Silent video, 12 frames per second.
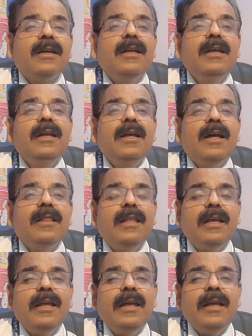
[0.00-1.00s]
कि
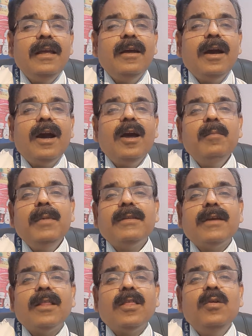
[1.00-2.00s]
देखिए अगर मैं
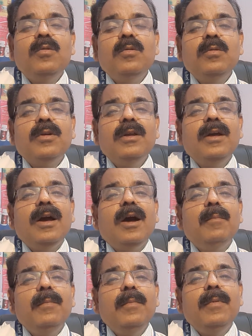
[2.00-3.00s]
चाहता हूँ
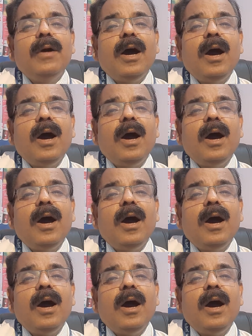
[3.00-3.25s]
कि